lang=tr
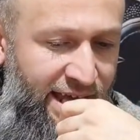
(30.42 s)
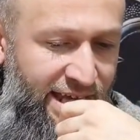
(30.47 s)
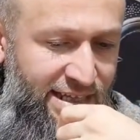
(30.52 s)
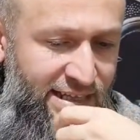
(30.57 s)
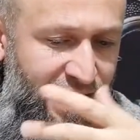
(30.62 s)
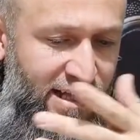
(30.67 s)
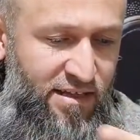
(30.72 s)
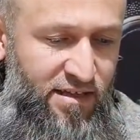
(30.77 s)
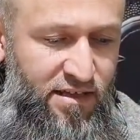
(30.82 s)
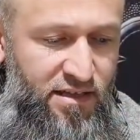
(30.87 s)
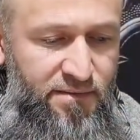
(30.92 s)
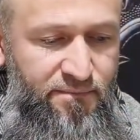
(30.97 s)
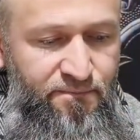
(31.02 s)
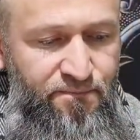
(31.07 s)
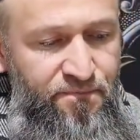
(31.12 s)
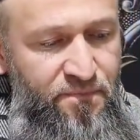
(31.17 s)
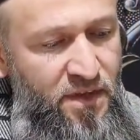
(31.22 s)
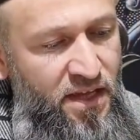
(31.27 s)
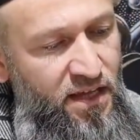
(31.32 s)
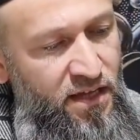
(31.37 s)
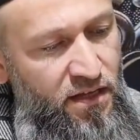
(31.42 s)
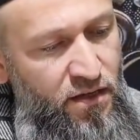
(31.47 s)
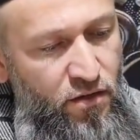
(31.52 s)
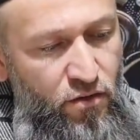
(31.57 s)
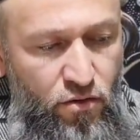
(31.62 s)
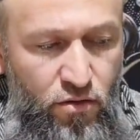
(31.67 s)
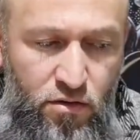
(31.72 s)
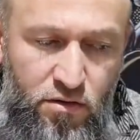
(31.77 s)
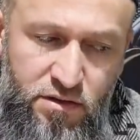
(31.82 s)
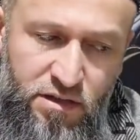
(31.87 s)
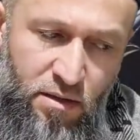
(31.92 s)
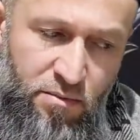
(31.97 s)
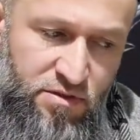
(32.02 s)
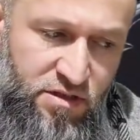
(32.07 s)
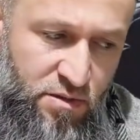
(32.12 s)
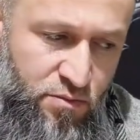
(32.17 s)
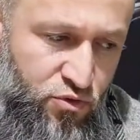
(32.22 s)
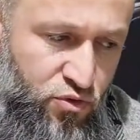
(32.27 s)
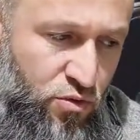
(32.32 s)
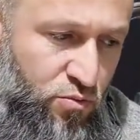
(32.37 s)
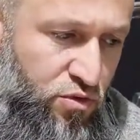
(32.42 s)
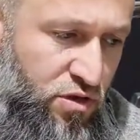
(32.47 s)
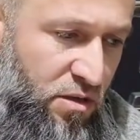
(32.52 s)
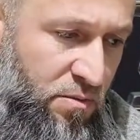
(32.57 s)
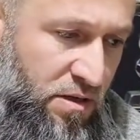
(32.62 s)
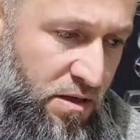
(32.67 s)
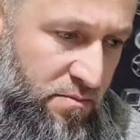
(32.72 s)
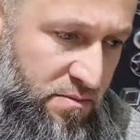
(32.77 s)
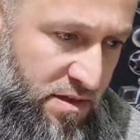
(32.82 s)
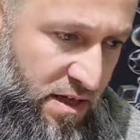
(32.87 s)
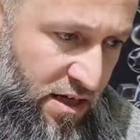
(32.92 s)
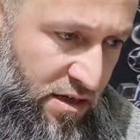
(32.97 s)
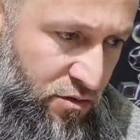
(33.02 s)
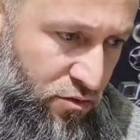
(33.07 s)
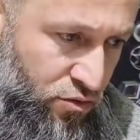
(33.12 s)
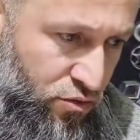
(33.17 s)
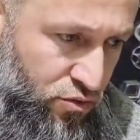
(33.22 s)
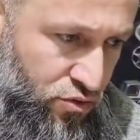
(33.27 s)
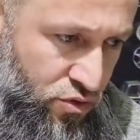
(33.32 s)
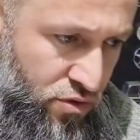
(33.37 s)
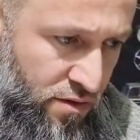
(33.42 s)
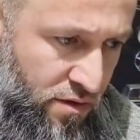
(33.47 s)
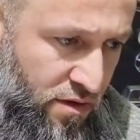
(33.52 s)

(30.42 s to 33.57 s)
hacklendi. Yapacak bir şey yok. Bu da bir imtihan diyoruz.